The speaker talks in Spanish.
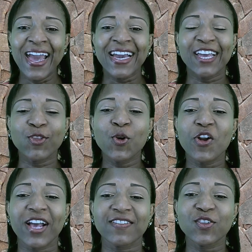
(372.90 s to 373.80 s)
Que tu
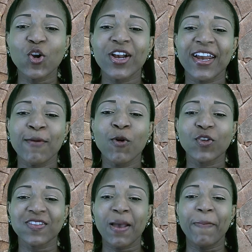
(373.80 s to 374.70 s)
corazón
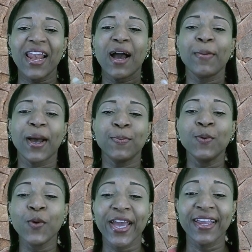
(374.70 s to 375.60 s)
rebose palabra
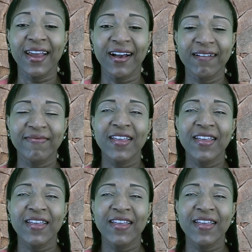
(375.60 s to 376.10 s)
buena.